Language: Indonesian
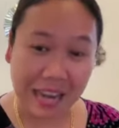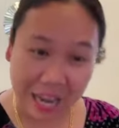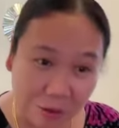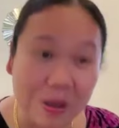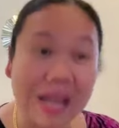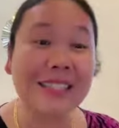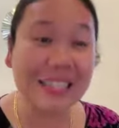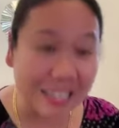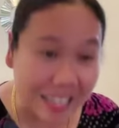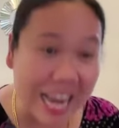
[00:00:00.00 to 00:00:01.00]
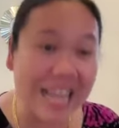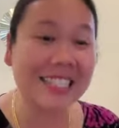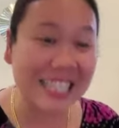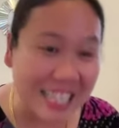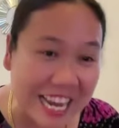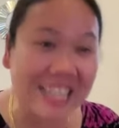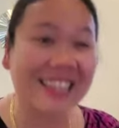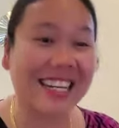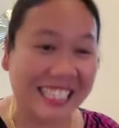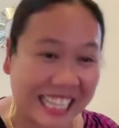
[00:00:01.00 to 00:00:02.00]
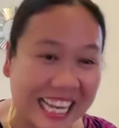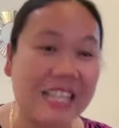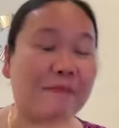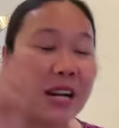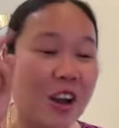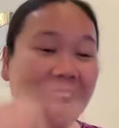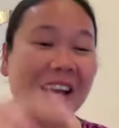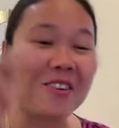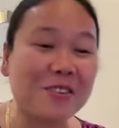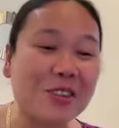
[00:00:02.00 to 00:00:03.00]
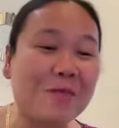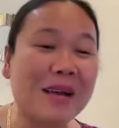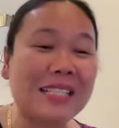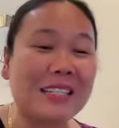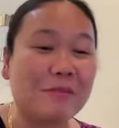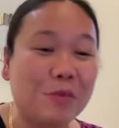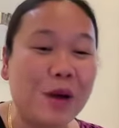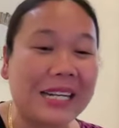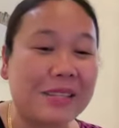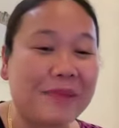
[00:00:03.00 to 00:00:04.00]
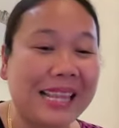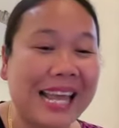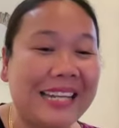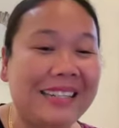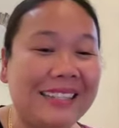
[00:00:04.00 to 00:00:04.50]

Itu yang sering-sering iya, terjadi menolak Koko Thomas dibuang di oh, tempat lain.